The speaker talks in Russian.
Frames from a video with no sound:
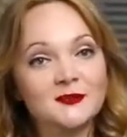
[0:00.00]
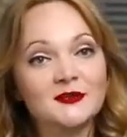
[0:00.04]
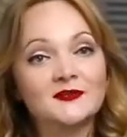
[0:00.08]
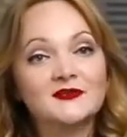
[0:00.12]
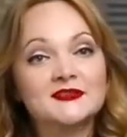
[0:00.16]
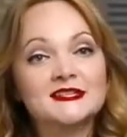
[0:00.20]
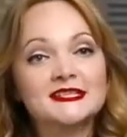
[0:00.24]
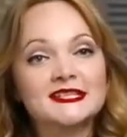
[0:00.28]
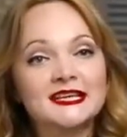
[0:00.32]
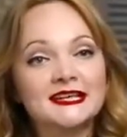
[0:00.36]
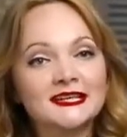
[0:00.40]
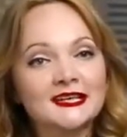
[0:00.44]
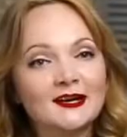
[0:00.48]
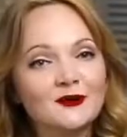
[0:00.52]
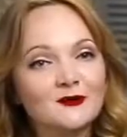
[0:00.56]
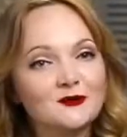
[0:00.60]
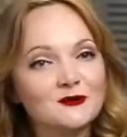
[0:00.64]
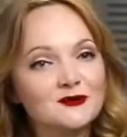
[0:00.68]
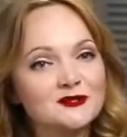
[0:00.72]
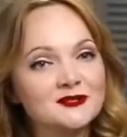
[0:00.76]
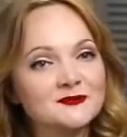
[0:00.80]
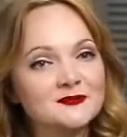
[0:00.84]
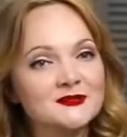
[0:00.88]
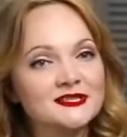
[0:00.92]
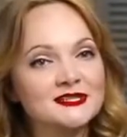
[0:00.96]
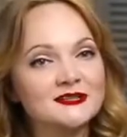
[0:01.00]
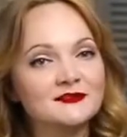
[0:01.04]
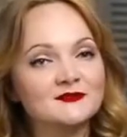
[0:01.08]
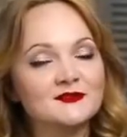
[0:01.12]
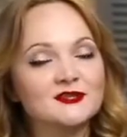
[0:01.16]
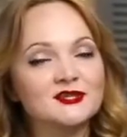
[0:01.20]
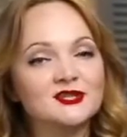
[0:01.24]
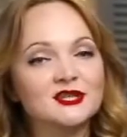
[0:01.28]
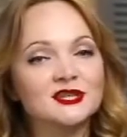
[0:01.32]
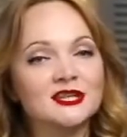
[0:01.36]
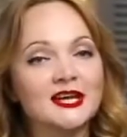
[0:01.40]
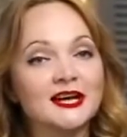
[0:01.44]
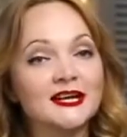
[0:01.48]
мы все находимся
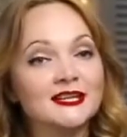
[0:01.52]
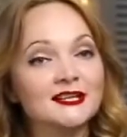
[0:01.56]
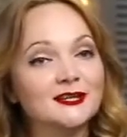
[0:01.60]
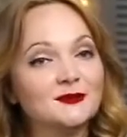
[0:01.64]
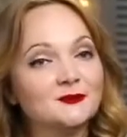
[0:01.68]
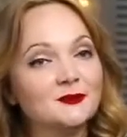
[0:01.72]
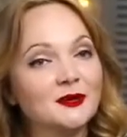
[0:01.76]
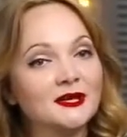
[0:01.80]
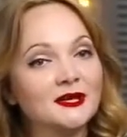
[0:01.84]
в ожидании